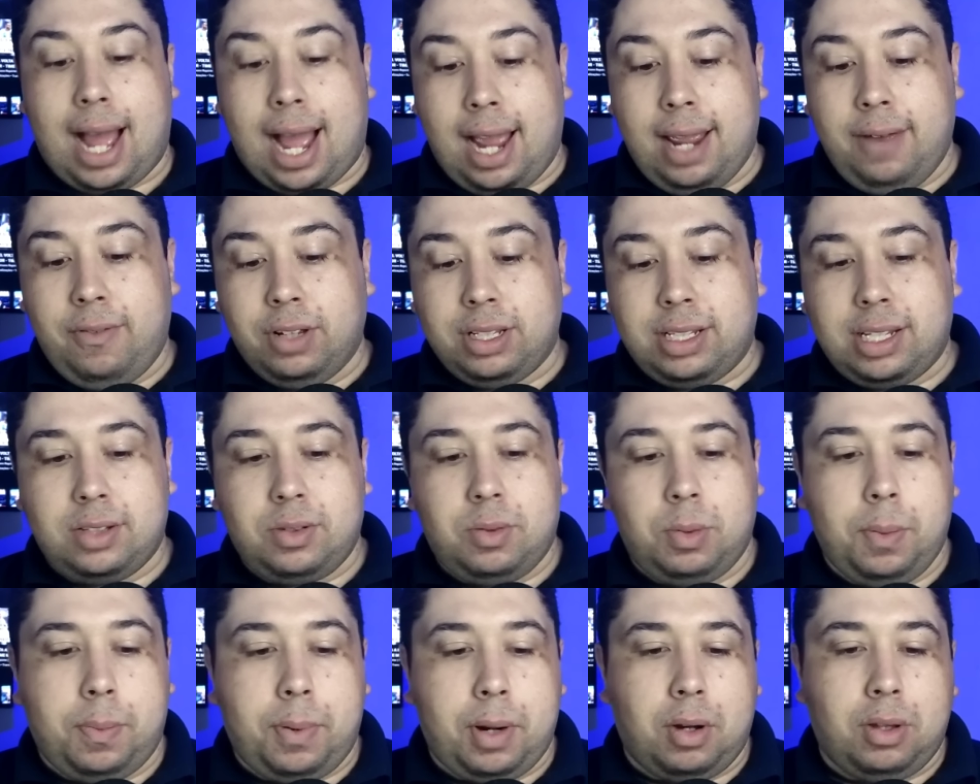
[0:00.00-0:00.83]
Aí vocês
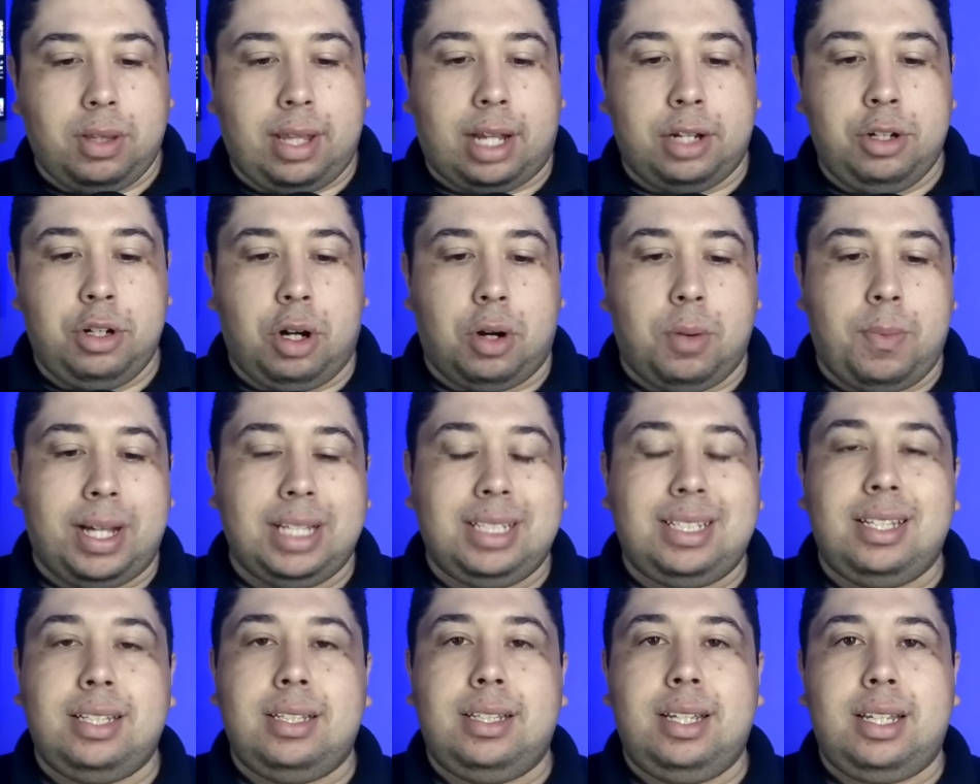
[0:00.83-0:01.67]
vão me perguntar, Diogo,
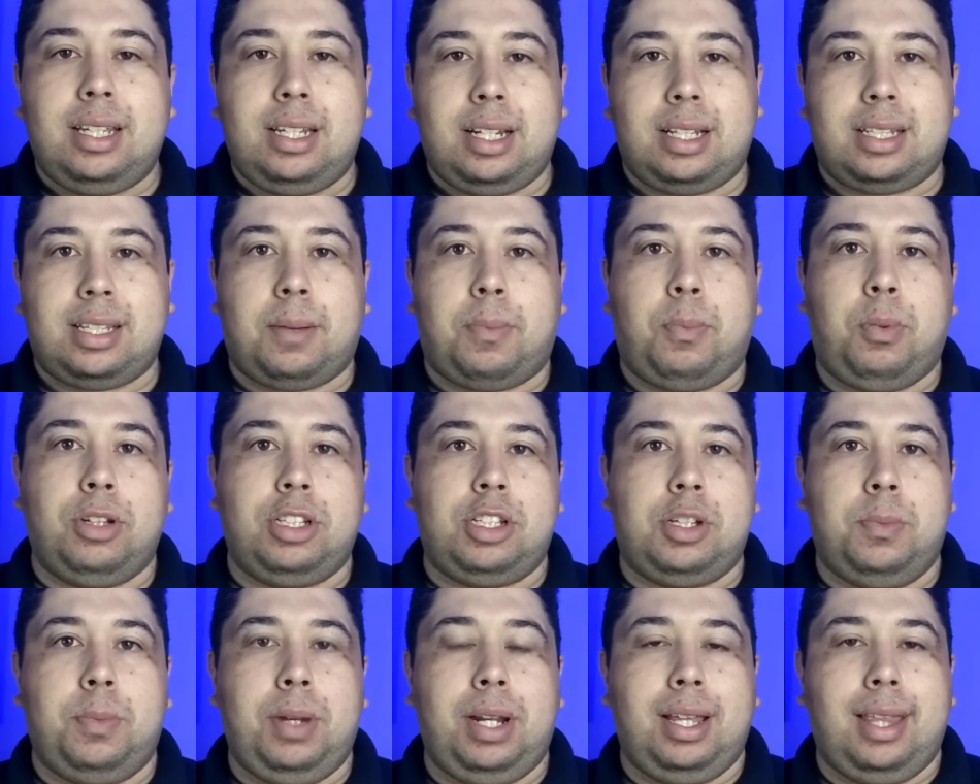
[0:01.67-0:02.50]
mas existe essa
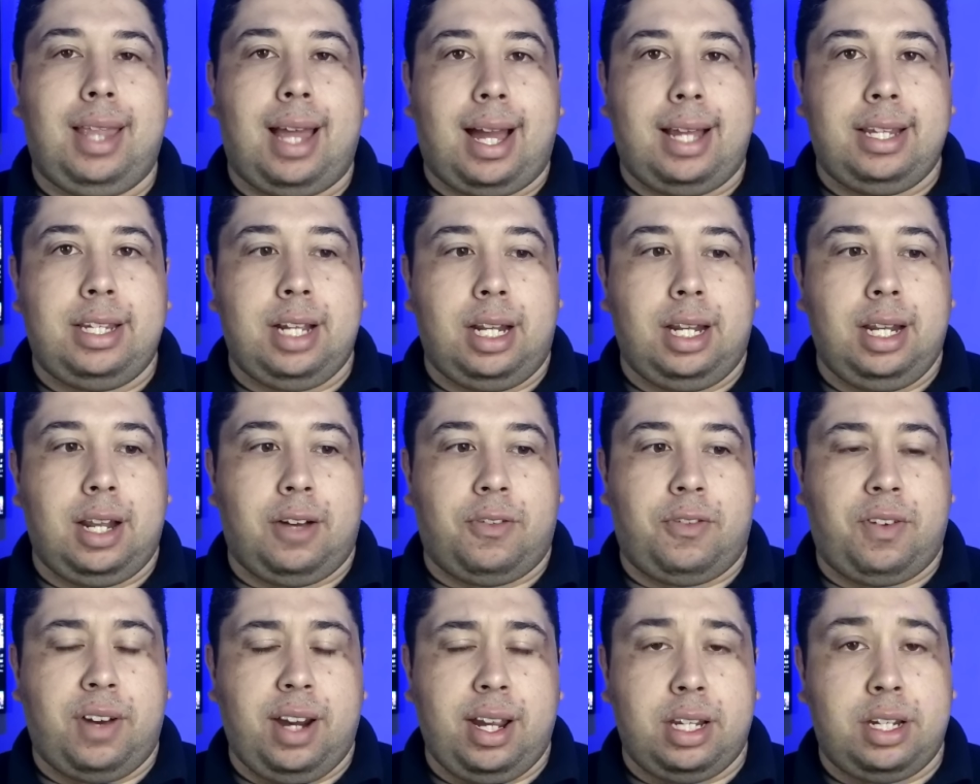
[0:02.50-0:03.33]
possibilidade ali
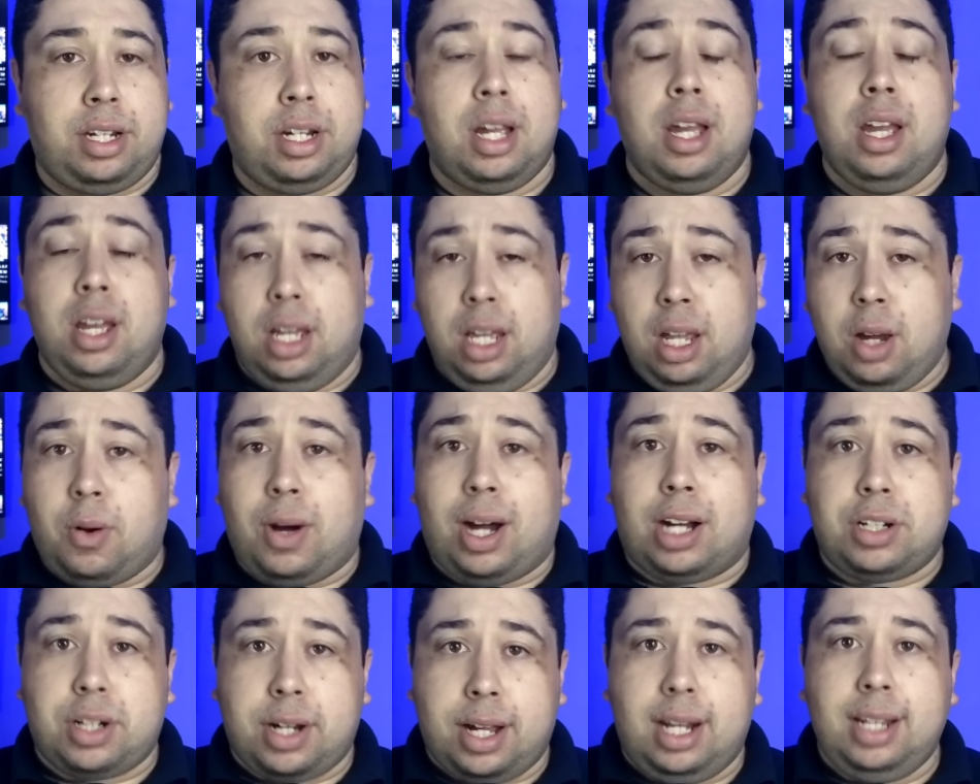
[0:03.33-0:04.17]
na frente? Eu
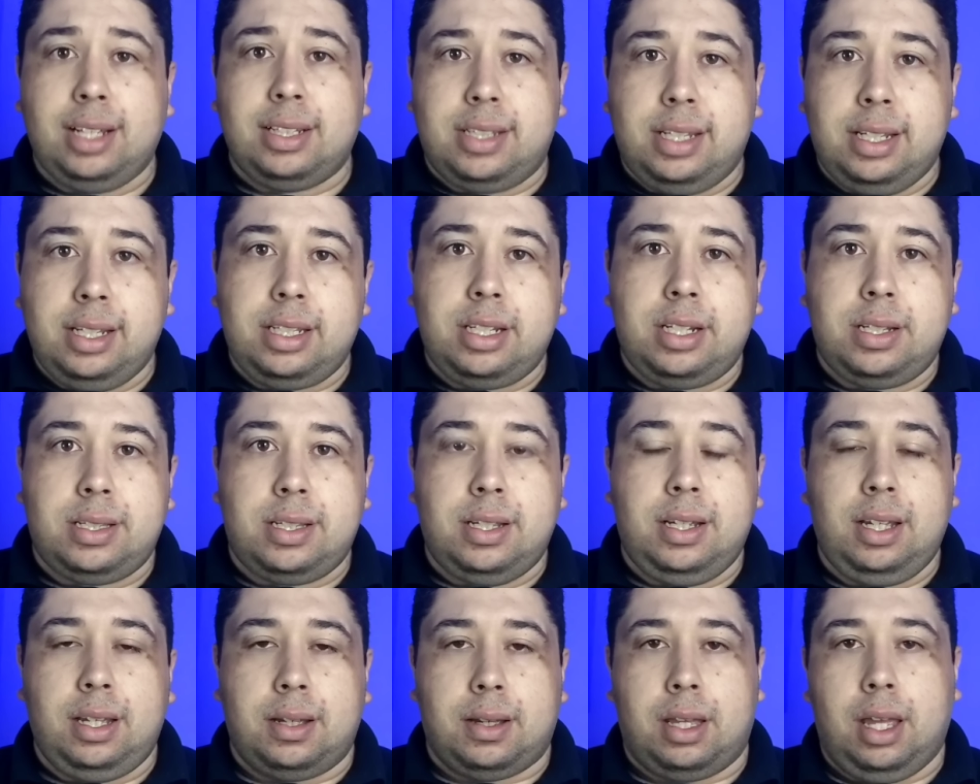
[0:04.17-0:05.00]
acho que ela existe
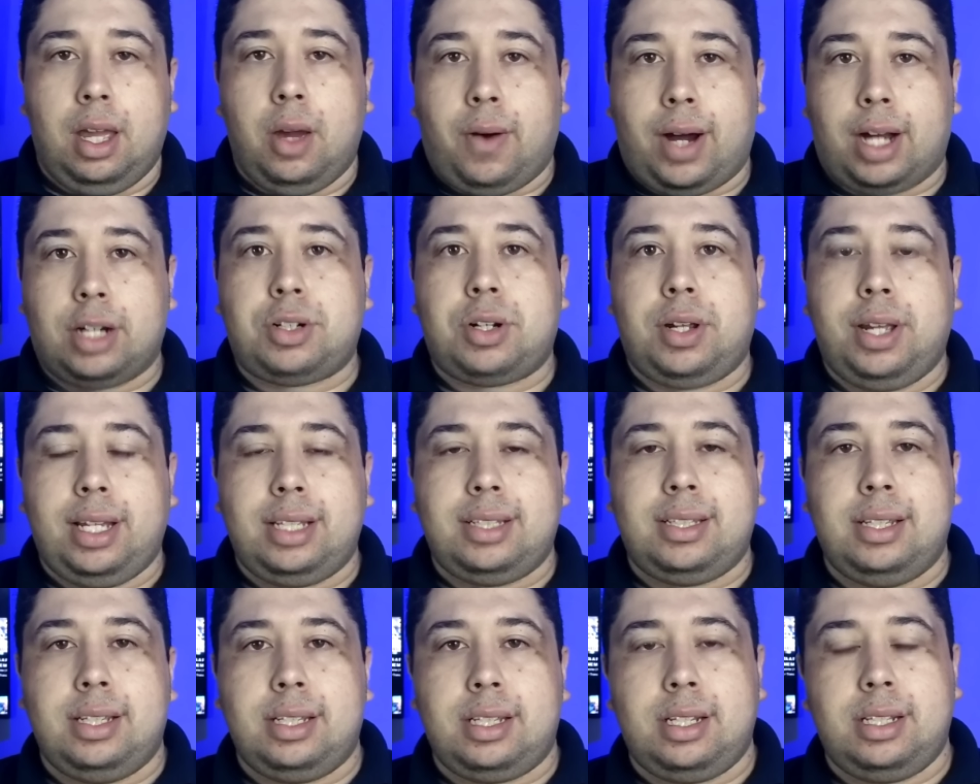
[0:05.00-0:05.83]
sim. Eu acho que
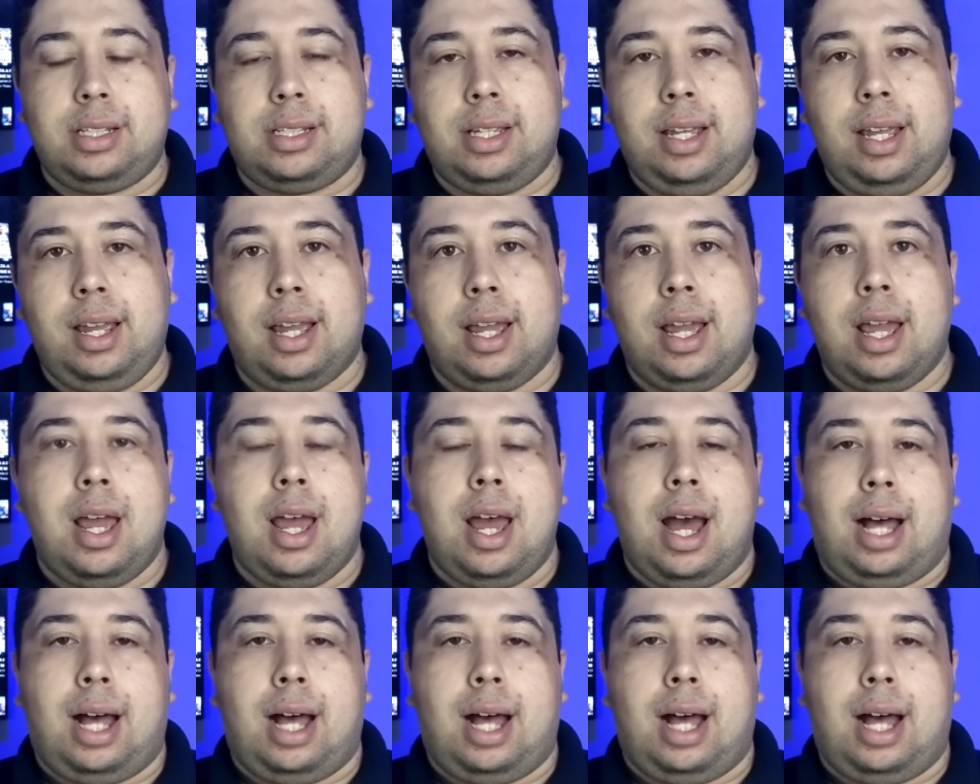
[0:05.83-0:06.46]
existe sim.